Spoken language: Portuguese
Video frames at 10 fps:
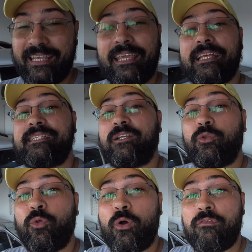Que esse
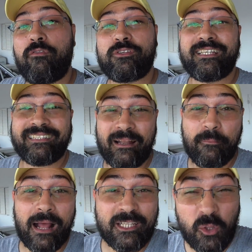ano novo você
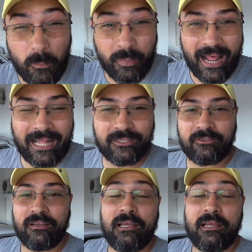trabalhe dobrado